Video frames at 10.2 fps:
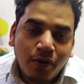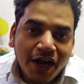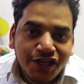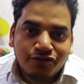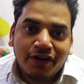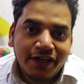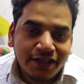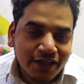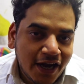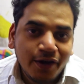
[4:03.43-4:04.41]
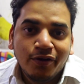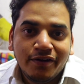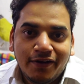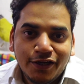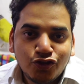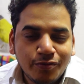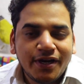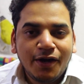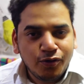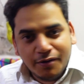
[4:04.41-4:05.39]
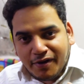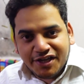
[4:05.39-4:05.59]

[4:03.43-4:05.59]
बारिश वाली राइड होने वाली जो भी राइड होगी